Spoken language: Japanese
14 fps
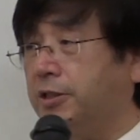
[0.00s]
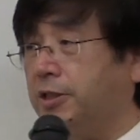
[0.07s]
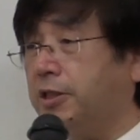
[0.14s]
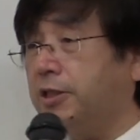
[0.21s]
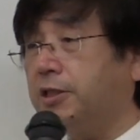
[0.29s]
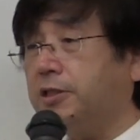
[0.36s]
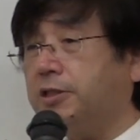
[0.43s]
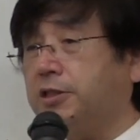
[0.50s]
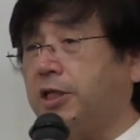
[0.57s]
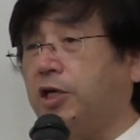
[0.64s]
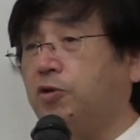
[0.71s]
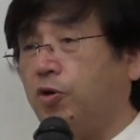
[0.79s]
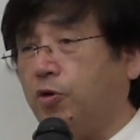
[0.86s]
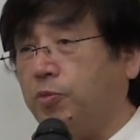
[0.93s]
えー、
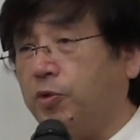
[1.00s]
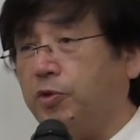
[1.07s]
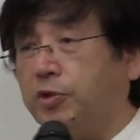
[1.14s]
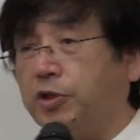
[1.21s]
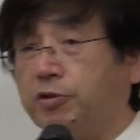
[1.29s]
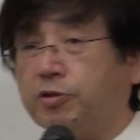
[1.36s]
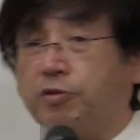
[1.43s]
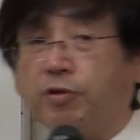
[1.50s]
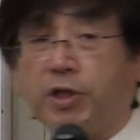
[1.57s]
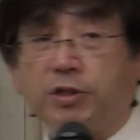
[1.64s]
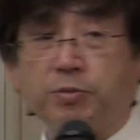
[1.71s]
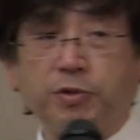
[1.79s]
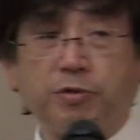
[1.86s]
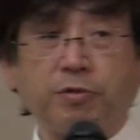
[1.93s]
再度病院に行く人
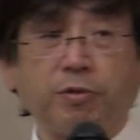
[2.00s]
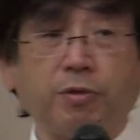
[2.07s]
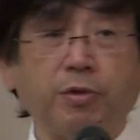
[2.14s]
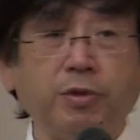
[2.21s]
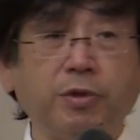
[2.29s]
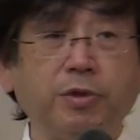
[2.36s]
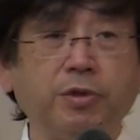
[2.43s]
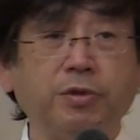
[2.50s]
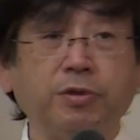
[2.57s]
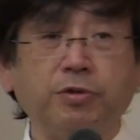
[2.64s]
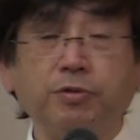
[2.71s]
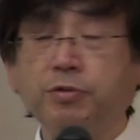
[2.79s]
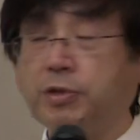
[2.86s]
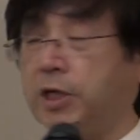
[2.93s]
たちもいると
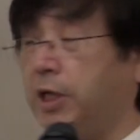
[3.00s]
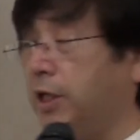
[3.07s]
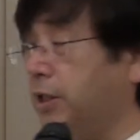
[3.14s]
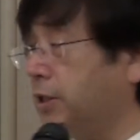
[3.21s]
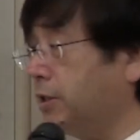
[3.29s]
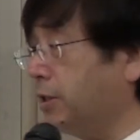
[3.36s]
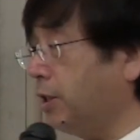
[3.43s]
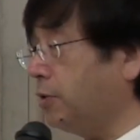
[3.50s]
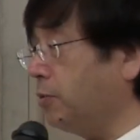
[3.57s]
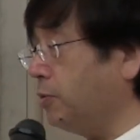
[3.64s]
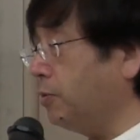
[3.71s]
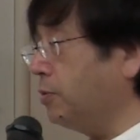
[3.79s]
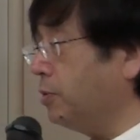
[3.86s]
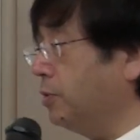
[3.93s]
いうふうなあ
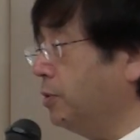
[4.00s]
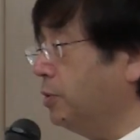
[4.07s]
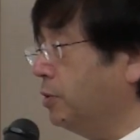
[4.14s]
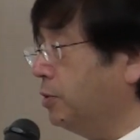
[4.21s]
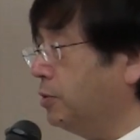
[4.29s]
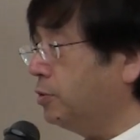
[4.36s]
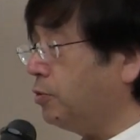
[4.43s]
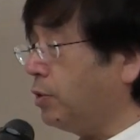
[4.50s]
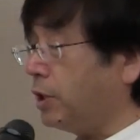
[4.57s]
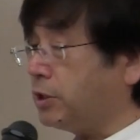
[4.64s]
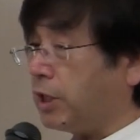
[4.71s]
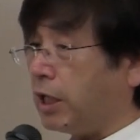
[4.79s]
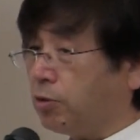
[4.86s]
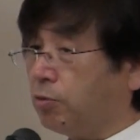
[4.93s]
の人
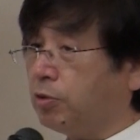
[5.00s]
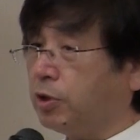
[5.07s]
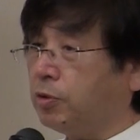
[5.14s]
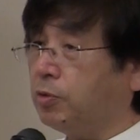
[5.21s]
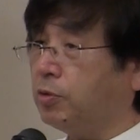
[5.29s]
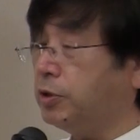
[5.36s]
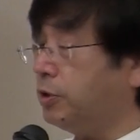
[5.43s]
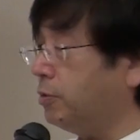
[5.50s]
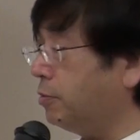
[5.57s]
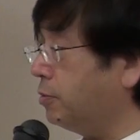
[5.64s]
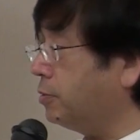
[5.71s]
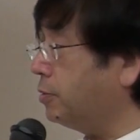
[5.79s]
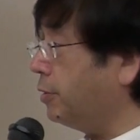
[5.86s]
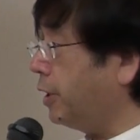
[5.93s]
たちが圧倒的に多いというこ
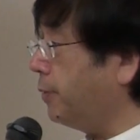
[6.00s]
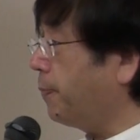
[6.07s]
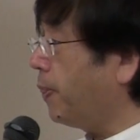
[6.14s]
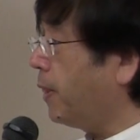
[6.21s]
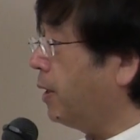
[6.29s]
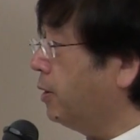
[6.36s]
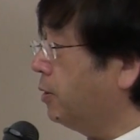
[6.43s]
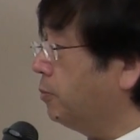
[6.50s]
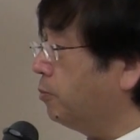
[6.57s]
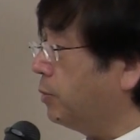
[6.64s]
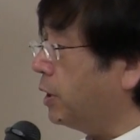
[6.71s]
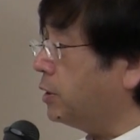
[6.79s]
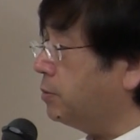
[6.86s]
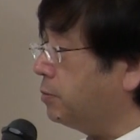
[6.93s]
とですよね。
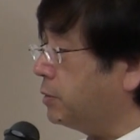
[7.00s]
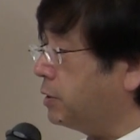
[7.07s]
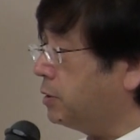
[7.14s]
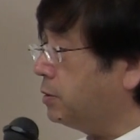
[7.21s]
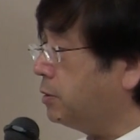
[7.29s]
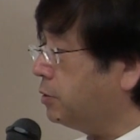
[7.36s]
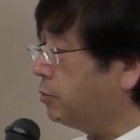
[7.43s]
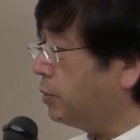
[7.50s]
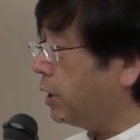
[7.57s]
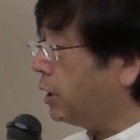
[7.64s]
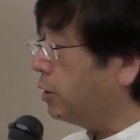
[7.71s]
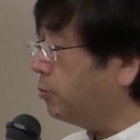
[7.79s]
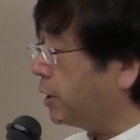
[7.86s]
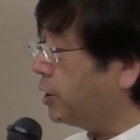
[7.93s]
まあ、その
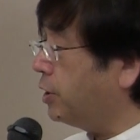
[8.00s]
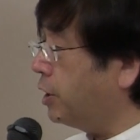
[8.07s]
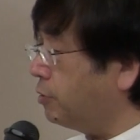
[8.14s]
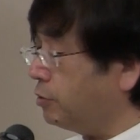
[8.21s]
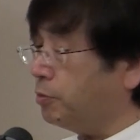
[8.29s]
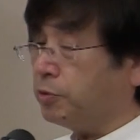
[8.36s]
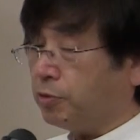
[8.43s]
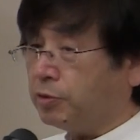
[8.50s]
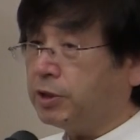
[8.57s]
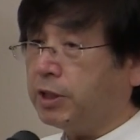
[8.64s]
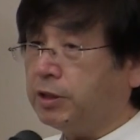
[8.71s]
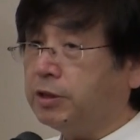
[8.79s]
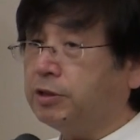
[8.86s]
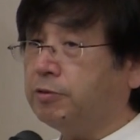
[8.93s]
中で、まあ、切れる人も当
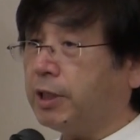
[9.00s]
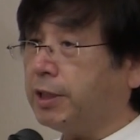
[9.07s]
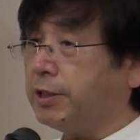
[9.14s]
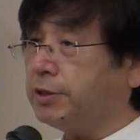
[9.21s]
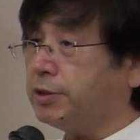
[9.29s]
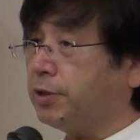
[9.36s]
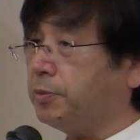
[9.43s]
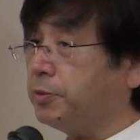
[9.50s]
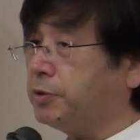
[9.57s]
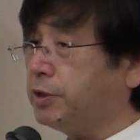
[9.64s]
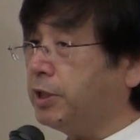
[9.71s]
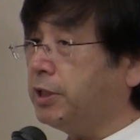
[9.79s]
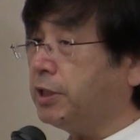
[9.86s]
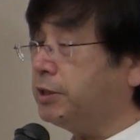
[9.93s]
然いるわけですけども
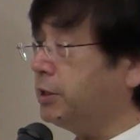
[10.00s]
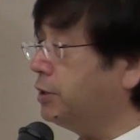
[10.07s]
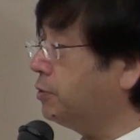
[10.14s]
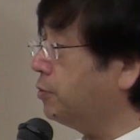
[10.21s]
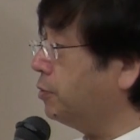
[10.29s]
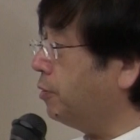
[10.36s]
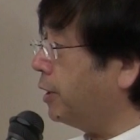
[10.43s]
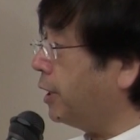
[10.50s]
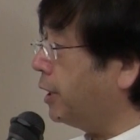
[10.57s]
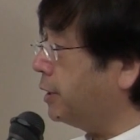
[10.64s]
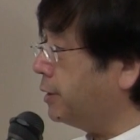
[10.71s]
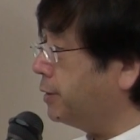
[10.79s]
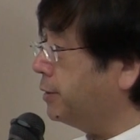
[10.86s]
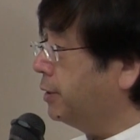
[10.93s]
全員が全員そうではない